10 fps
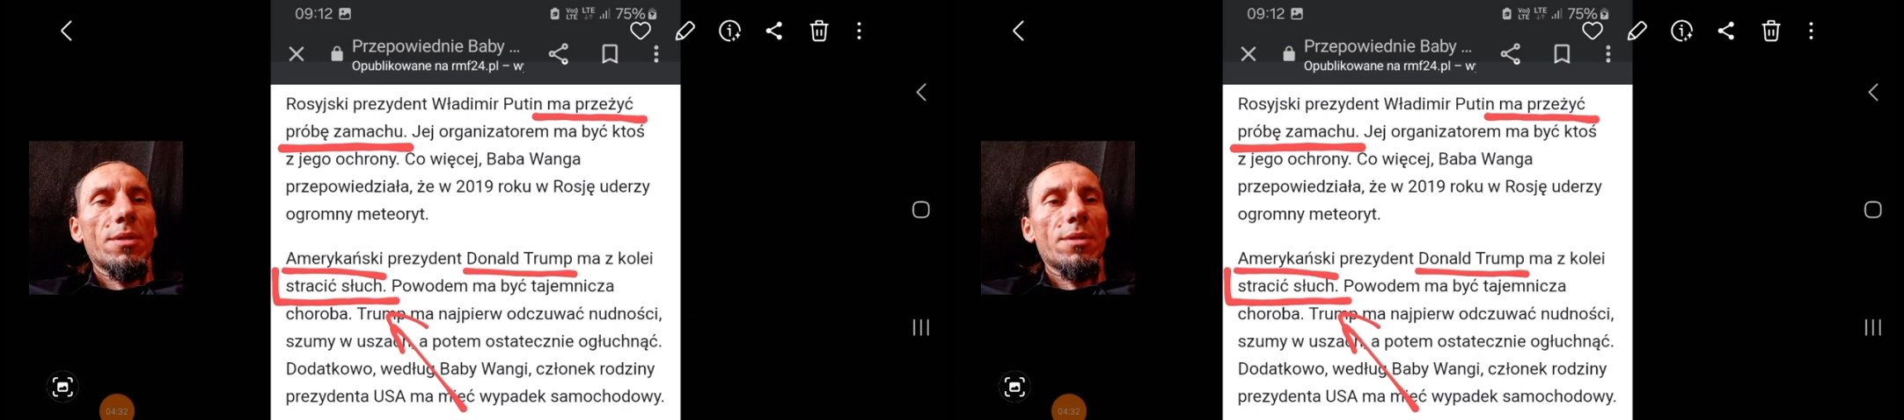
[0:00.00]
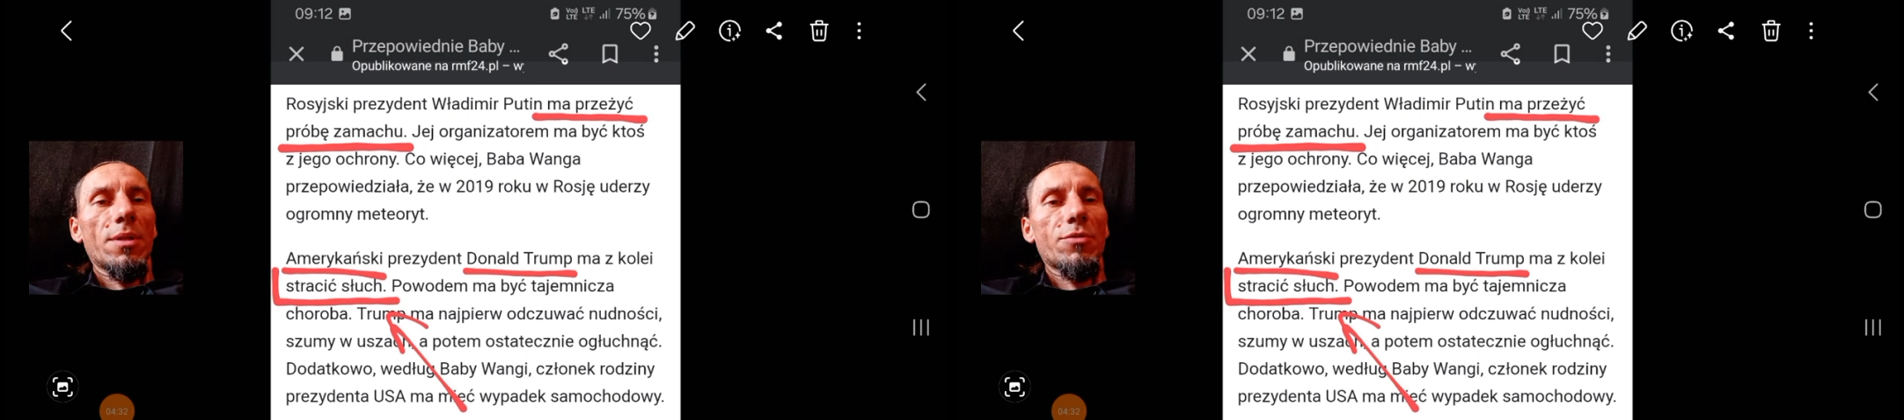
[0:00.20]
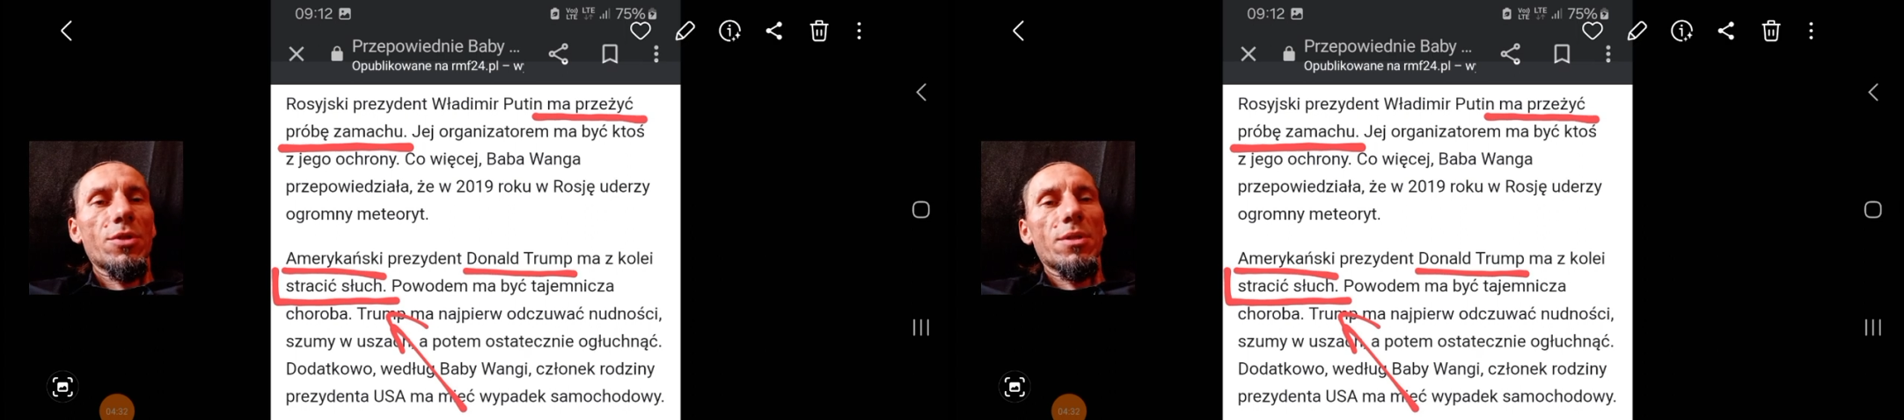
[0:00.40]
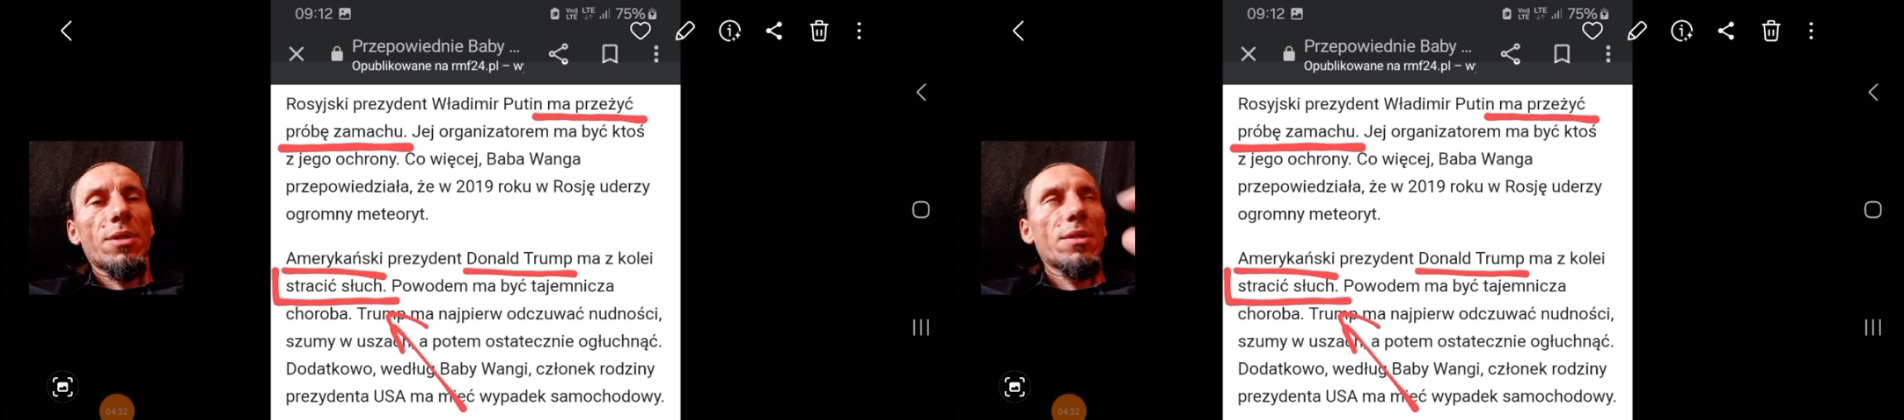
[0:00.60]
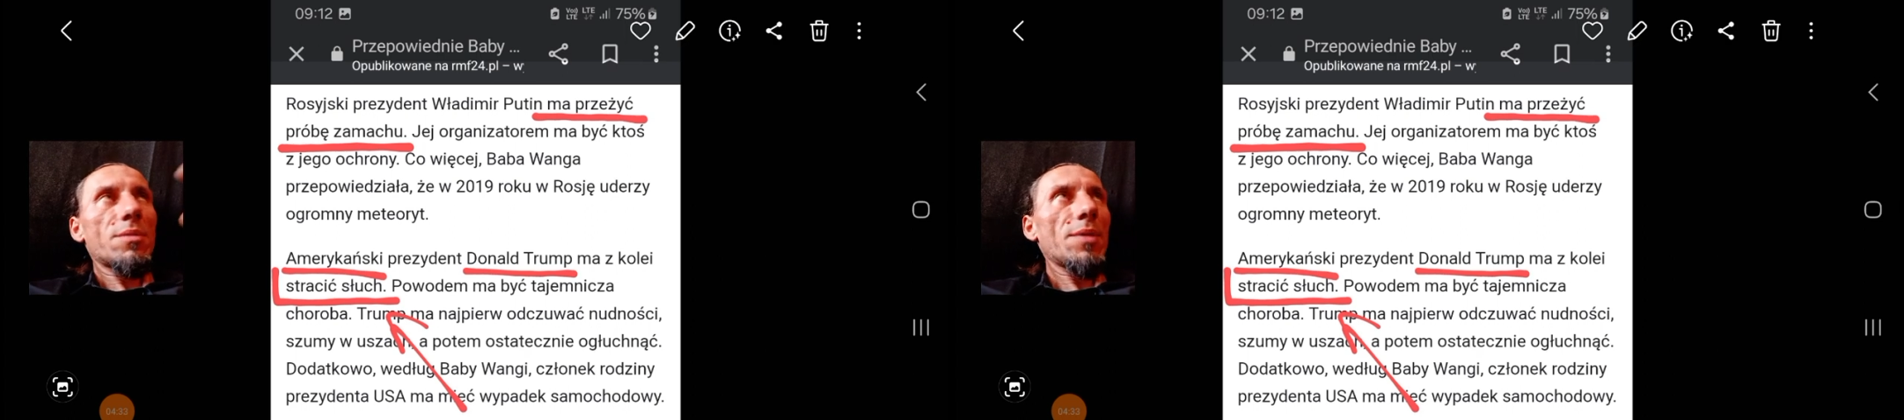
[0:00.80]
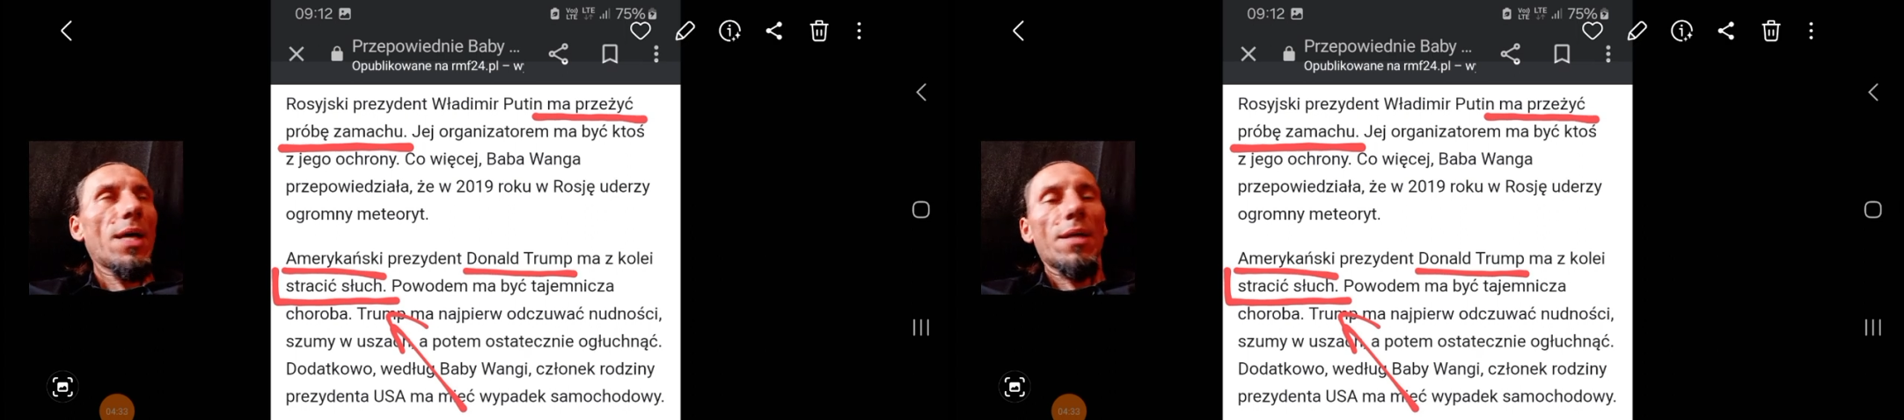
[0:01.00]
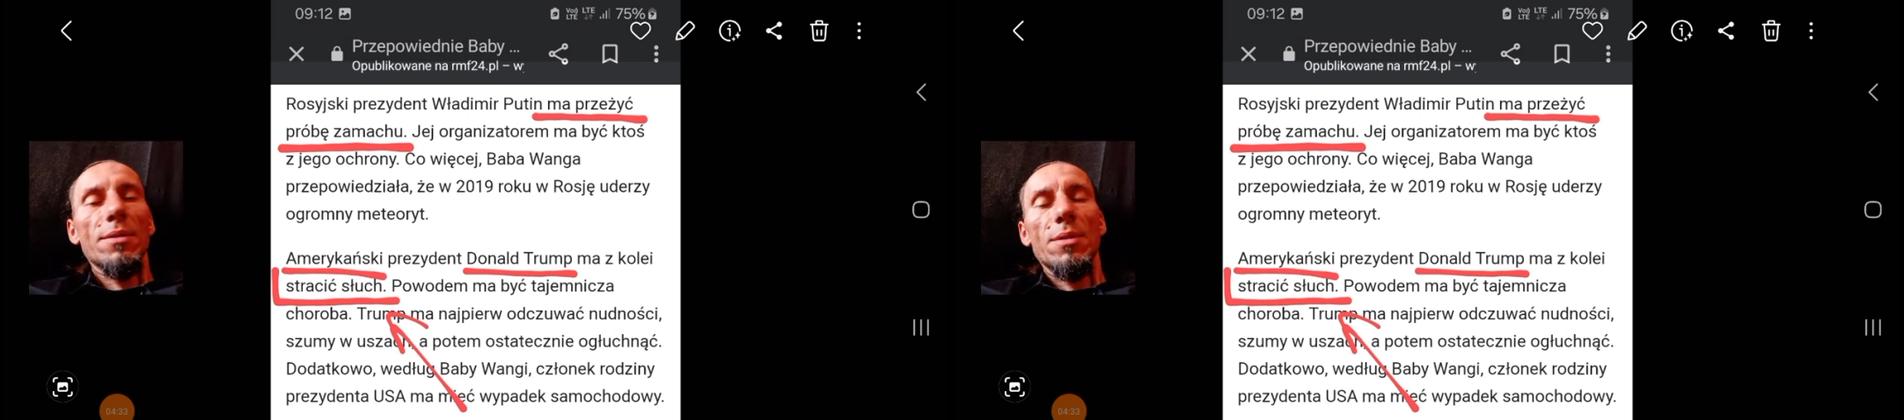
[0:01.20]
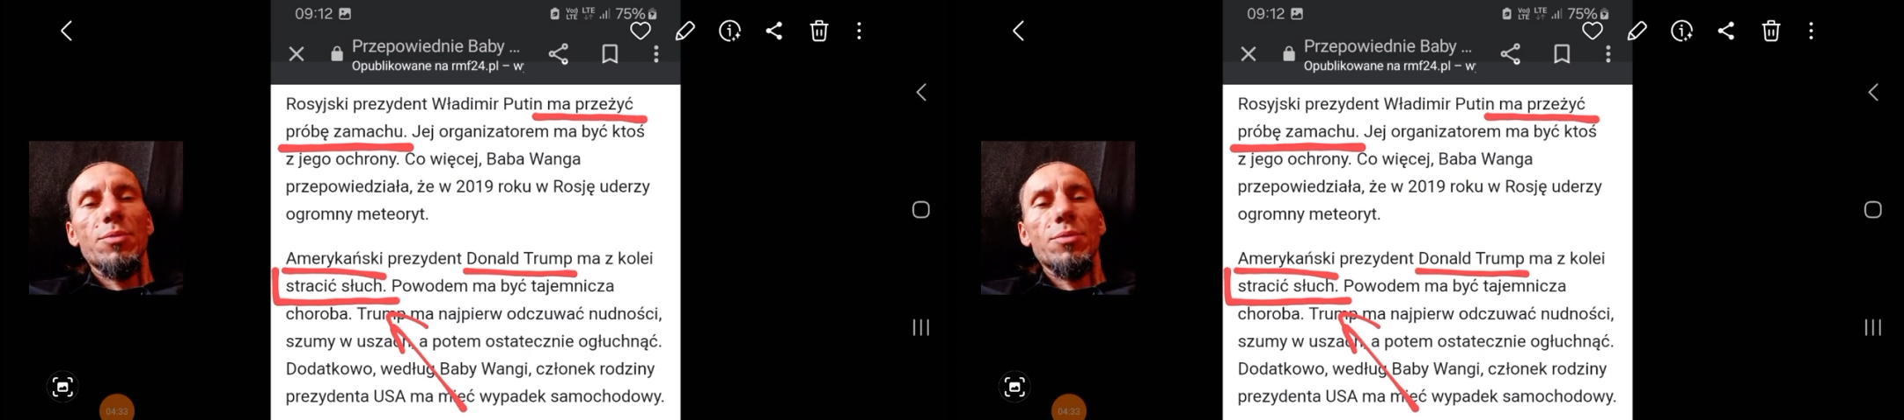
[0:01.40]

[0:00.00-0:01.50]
Te wszystkie zmiany,